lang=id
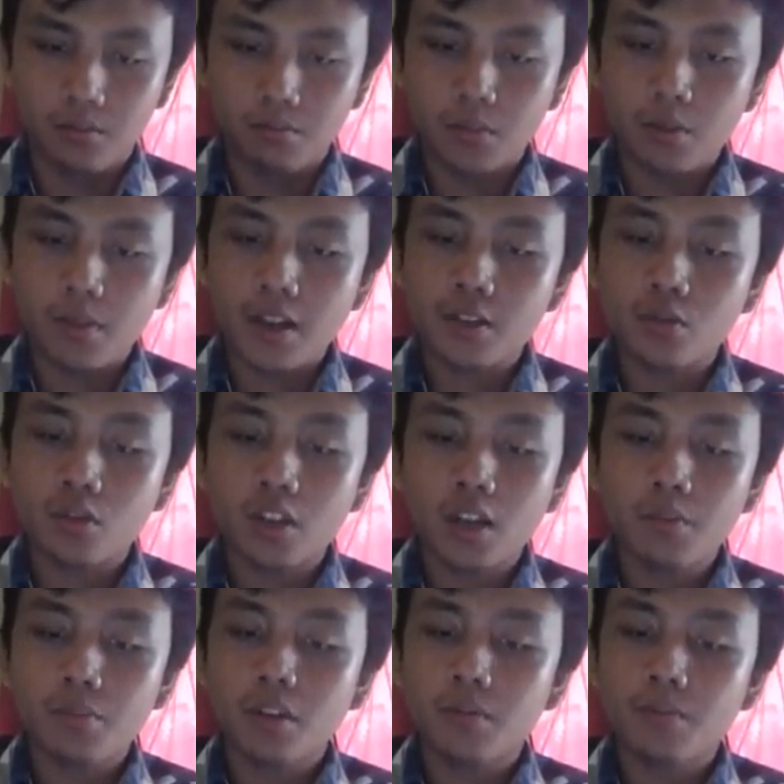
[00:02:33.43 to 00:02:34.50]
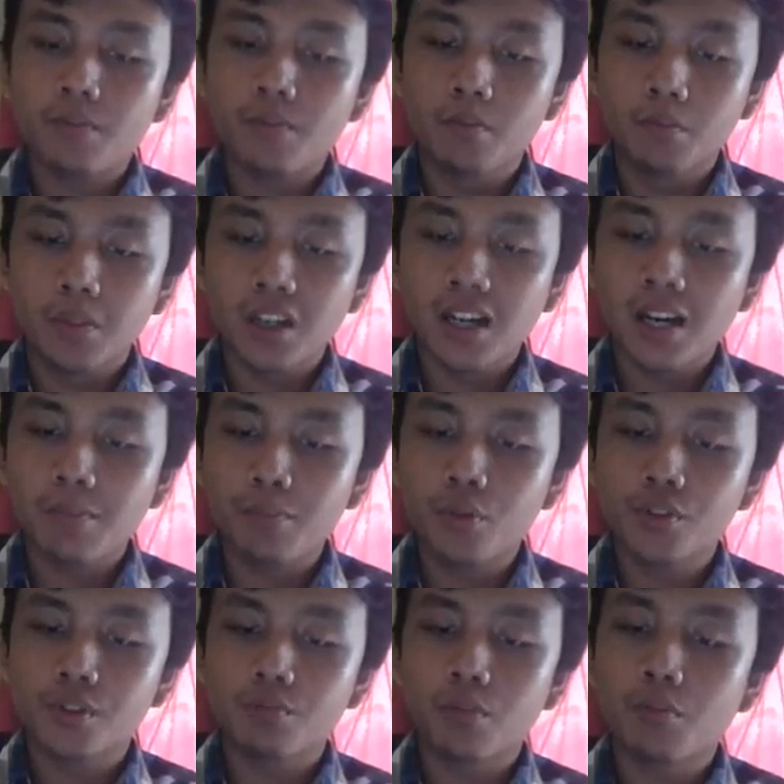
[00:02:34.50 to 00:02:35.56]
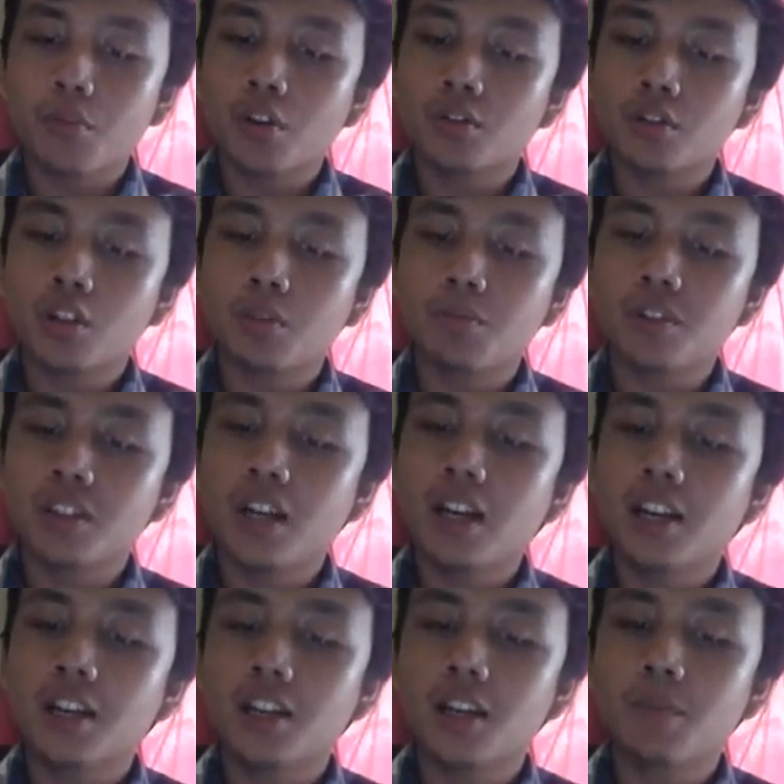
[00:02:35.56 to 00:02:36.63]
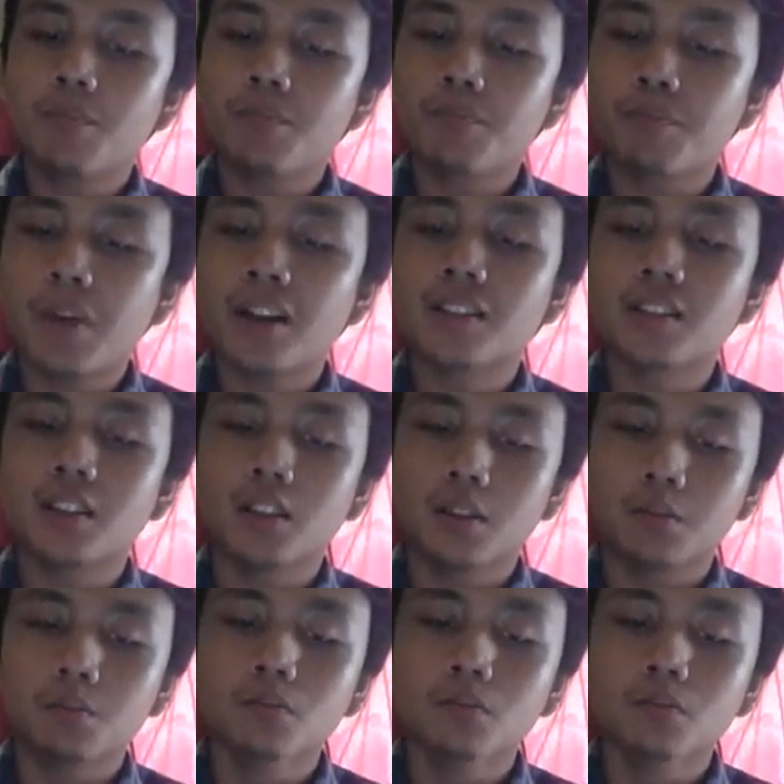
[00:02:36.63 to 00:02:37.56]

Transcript: memasukkan menghapus memotong menyalin dan paste